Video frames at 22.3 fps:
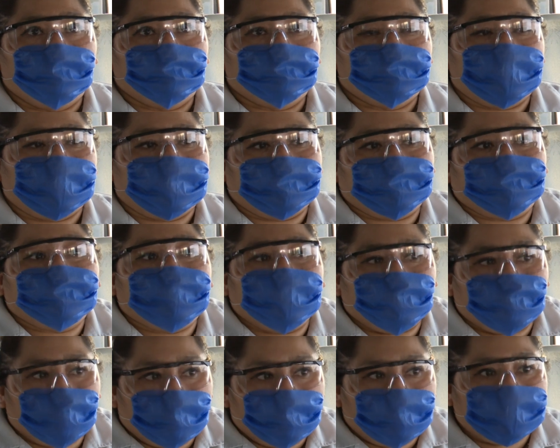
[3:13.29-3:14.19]
O sea, si
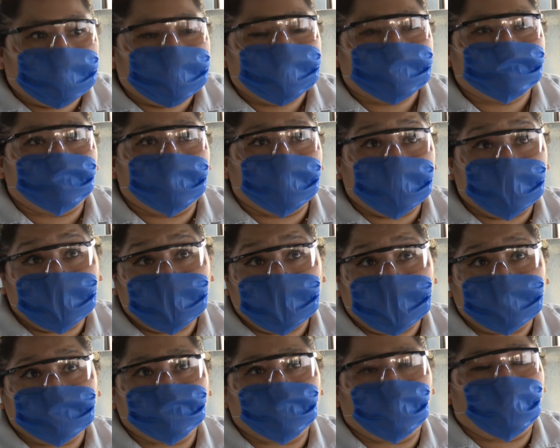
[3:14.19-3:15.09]
tomas las
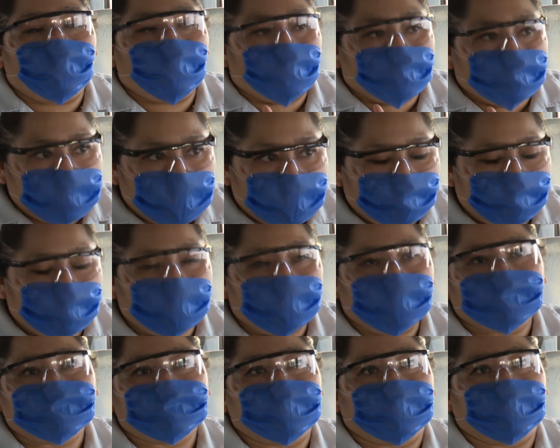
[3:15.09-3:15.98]
medidas como debe
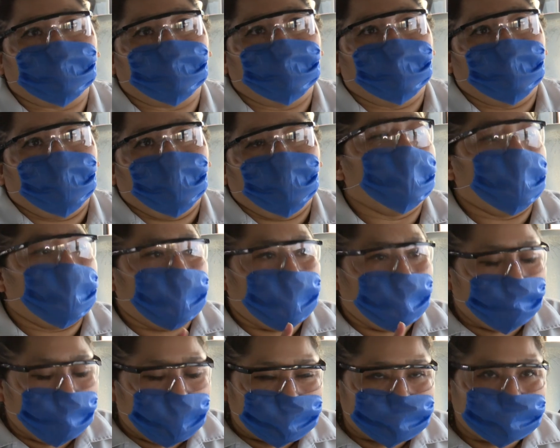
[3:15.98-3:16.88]
de ser
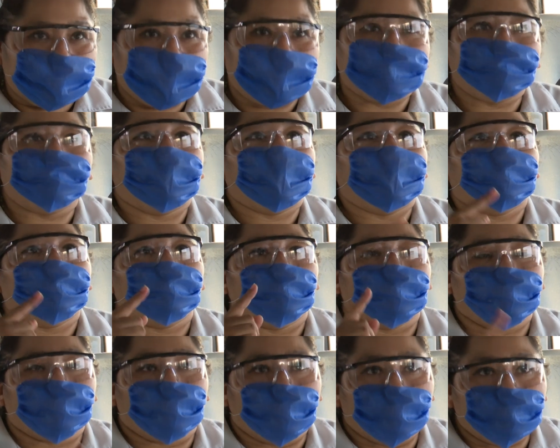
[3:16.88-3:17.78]
lavarse las
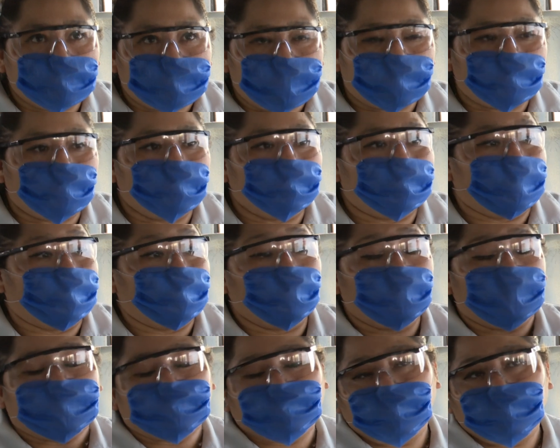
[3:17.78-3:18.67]
manos, usar
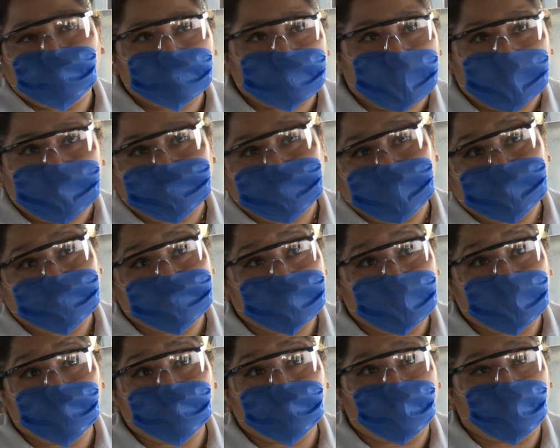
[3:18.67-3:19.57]
cubrebocas cuando sales al
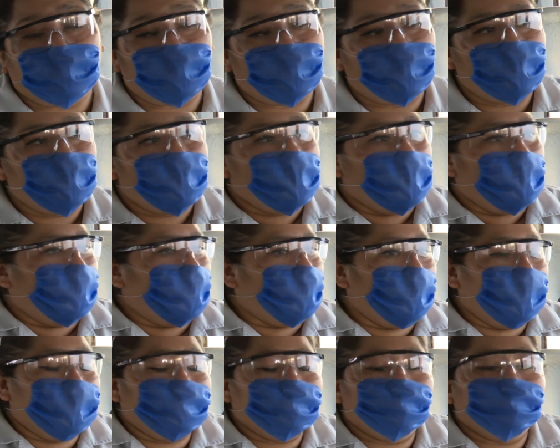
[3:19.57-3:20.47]
centro
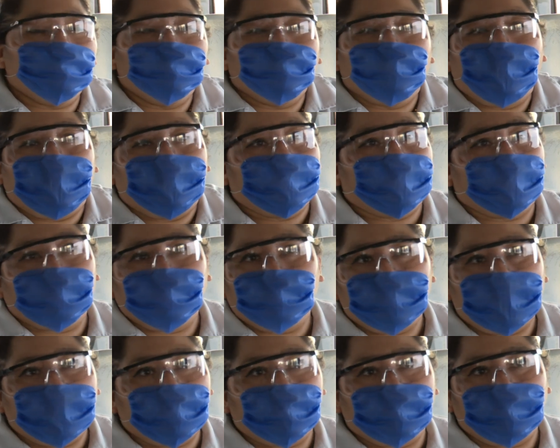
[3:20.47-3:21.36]
o en cualquier
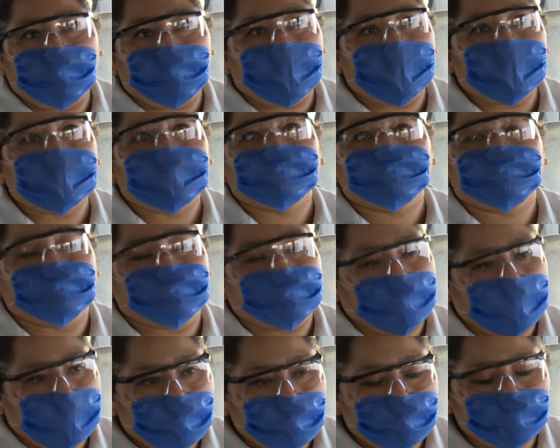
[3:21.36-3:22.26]
lugar donde vayas,
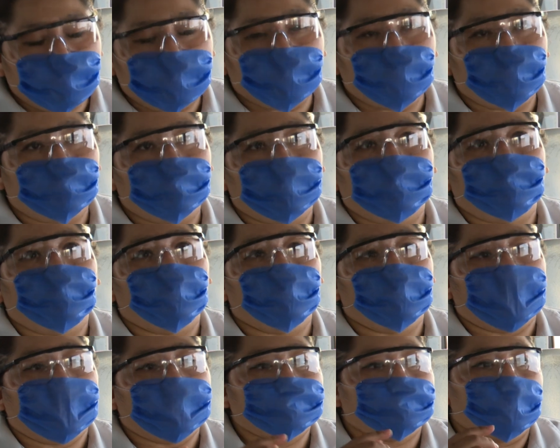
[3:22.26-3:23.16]
el uso de
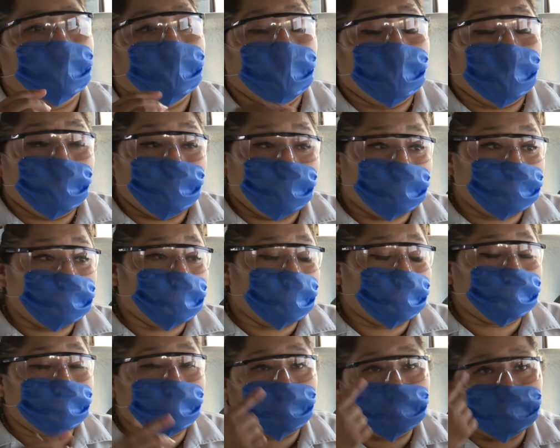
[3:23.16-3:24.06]
cubrebocas.
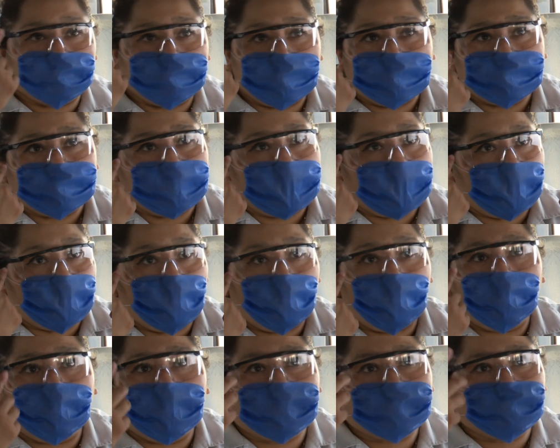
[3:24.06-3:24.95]
Nosotros, ya sea
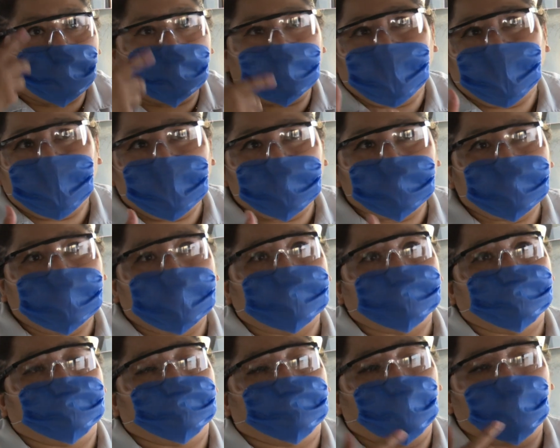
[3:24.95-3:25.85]
gogles o
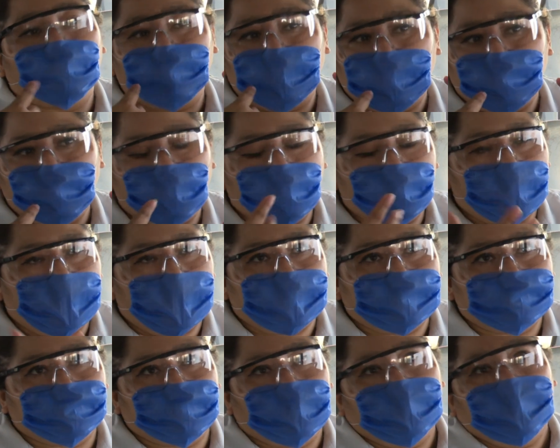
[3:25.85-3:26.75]
caretas,
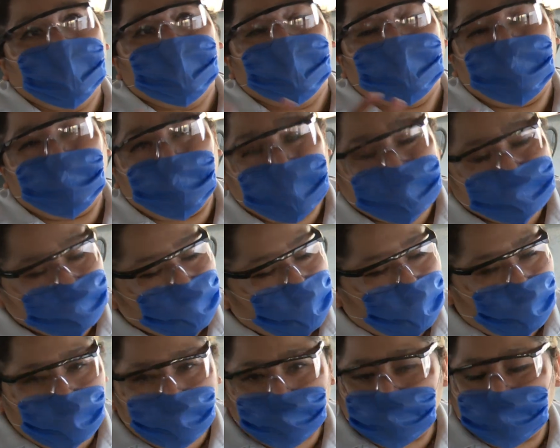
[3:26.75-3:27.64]
cubrebocas, lavarse,
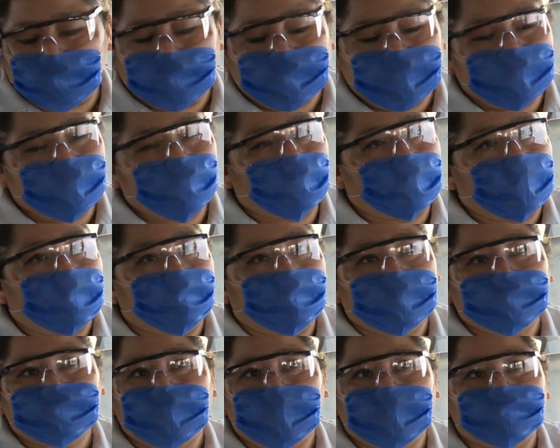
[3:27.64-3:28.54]
como te digo,
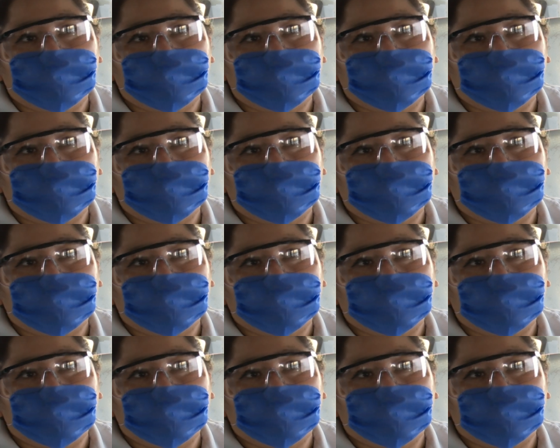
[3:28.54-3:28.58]
lavarse